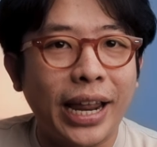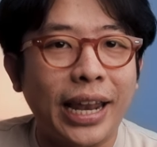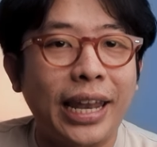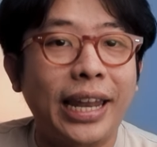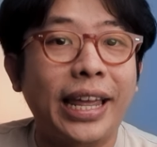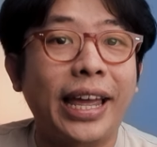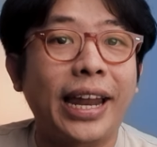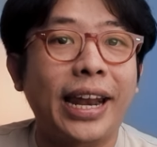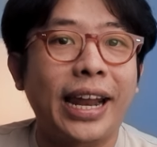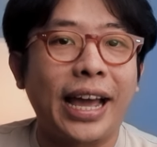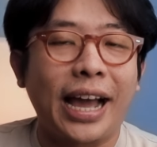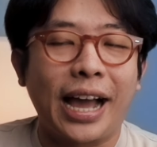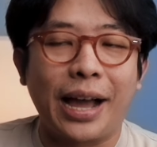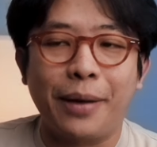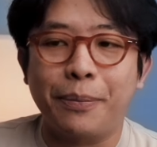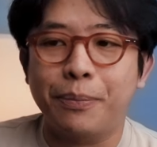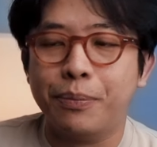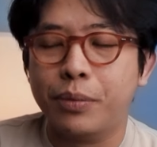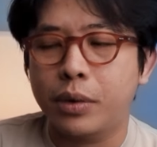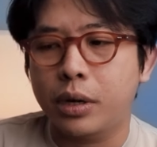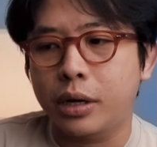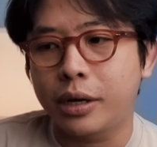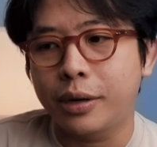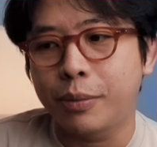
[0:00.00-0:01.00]
l e l i o t นะครับ
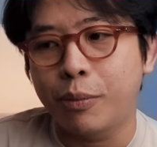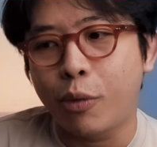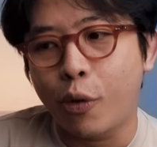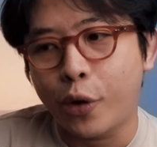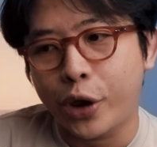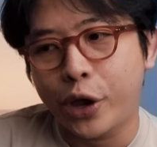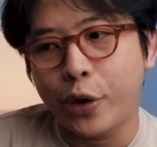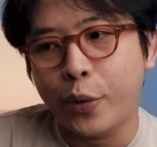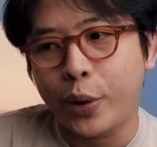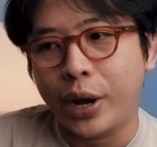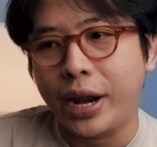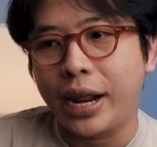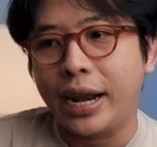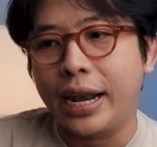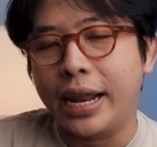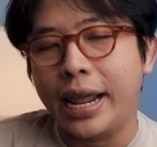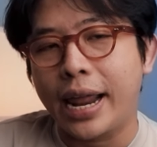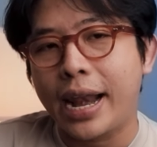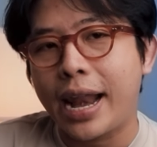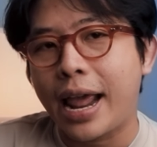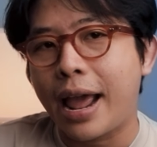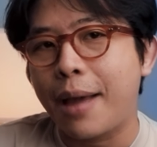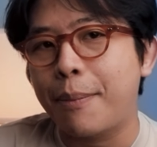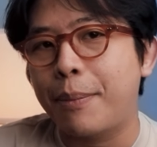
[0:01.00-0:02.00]
คือ b o h u l e l i
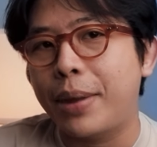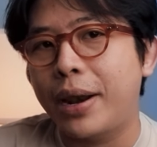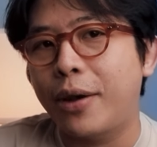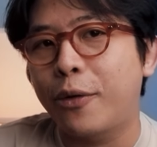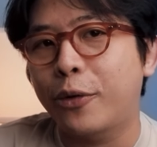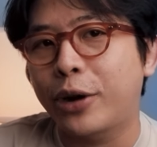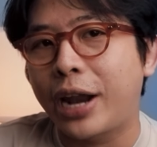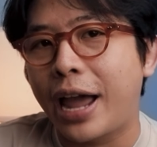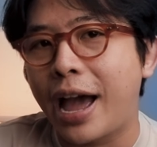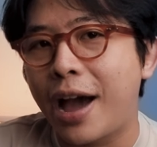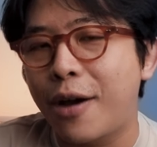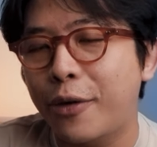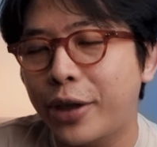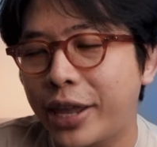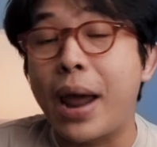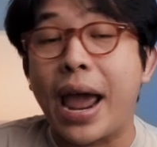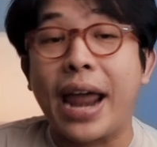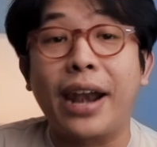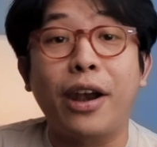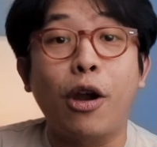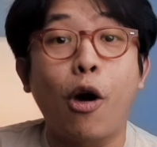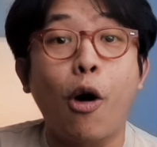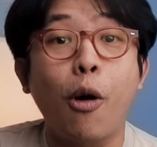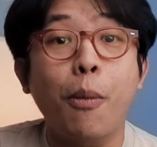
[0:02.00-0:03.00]
o t เนี่ยเป็นรองเท้าแบร
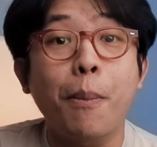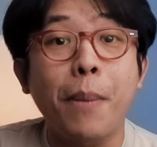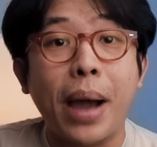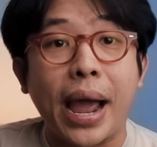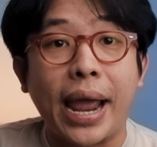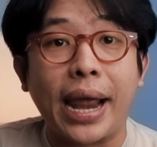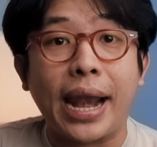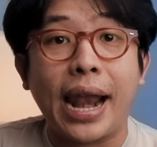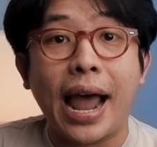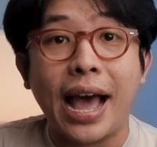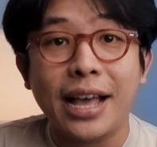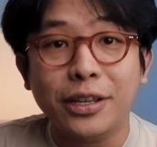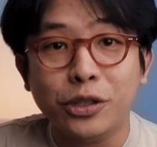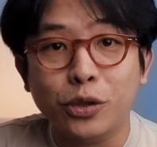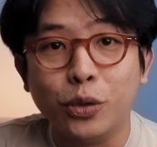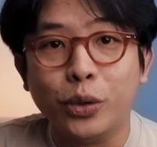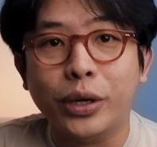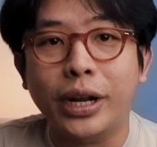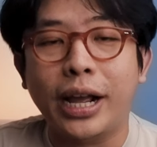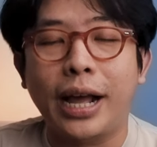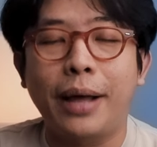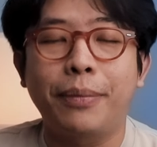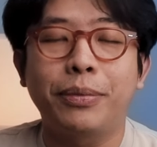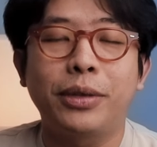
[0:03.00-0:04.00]
นด์น้องใหม่ล่าสุด
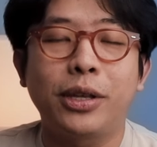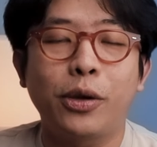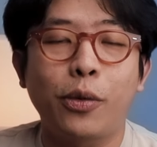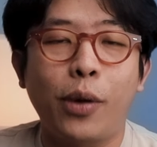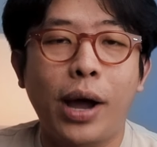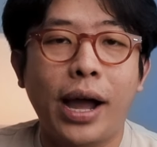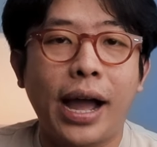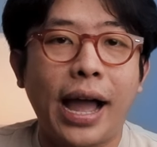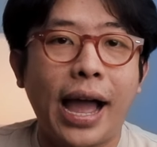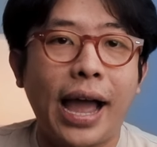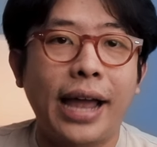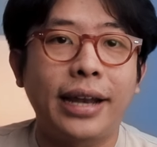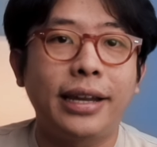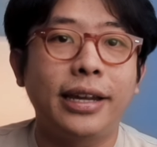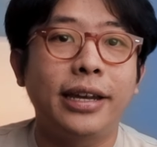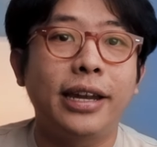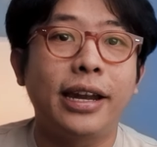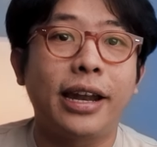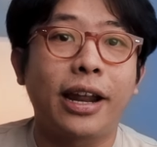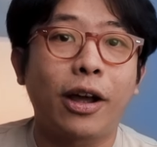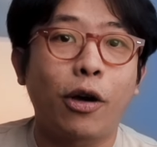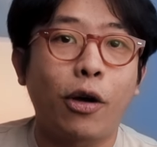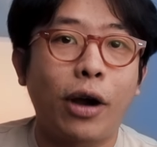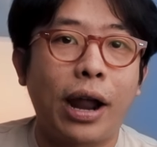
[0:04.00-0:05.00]
ครับที่วางขายที่เด
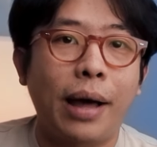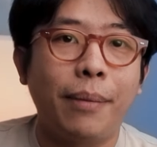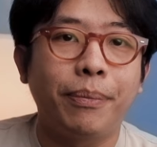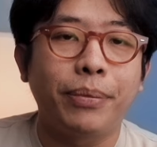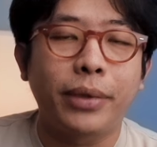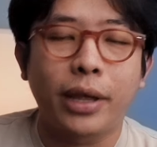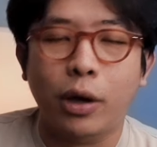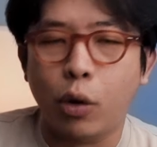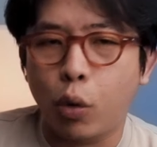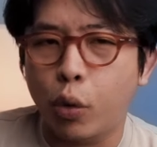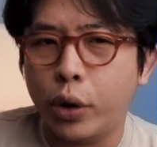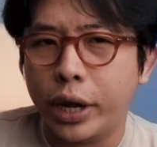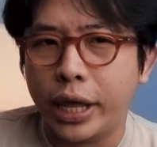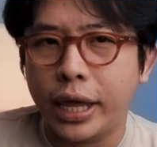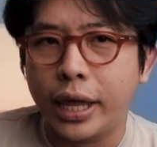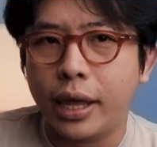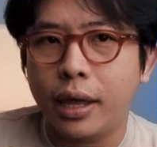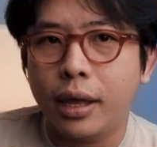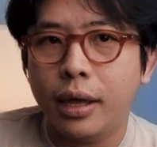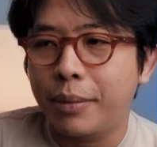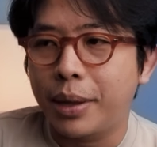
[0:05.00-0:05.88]
ดครัมแต่คู่นี้